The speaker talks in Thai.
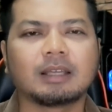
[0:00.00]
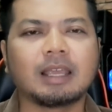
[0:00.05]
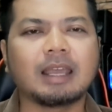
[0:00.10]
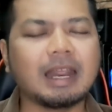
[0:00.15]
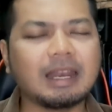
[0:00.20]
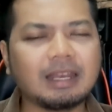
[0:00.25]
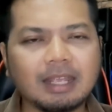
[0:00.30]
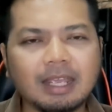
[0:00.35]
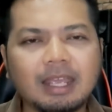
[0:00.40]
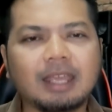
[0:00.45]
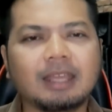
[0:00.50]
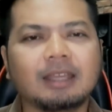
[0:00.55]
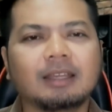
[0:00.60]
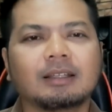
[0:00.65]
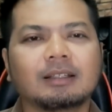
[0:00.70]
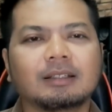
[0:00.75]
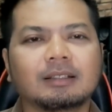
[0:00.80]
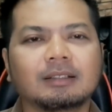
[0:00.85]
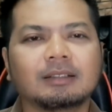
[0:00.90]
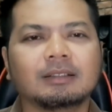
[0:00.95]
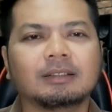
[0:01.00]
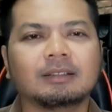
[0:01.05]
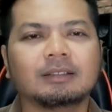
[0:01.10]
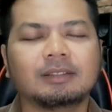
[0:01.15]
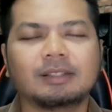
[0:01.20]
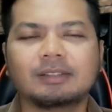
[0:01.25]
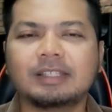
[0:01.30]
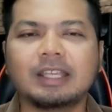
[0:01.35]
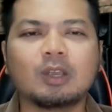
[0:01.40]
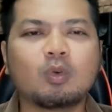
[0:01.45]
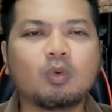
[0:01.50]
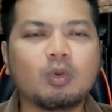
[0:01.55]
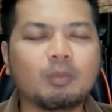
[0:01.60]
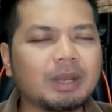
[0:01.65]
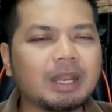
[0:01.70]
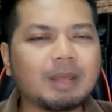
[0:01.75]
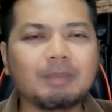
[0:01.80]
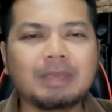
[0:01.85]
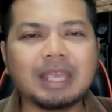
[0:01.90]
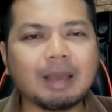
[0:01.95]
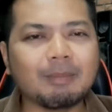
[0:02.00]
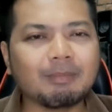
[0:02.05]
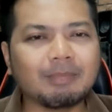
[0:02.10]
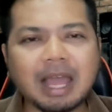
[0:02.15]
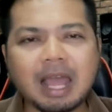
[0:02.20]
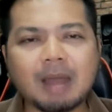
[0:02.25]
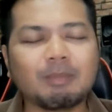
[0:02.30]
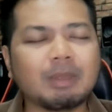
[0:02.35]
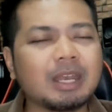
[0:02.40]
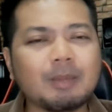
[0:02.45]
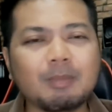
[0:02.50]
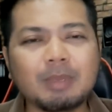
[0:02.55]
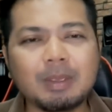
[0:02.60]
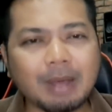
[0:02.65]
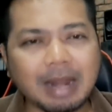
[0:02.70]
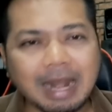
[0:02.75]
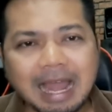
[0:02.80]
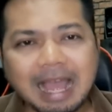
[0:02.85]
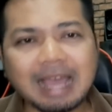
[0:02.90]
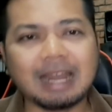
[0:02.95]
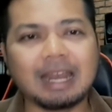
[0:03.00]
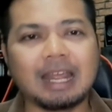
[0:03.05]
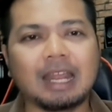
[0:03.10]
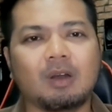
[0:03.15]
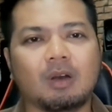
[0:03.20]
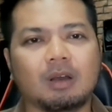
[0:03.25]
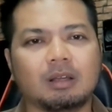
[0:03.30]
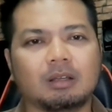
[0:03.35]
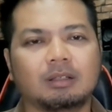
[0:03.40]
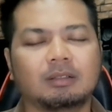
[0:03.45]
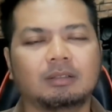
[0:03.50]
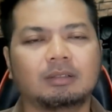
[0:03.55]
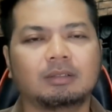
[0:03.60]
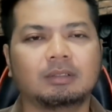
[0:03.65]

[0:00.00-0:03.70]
แค่นั้นเอง จริงๆ คุณไม่ได้มีอำนาจไม่ได้มีพลังอะไรหรอก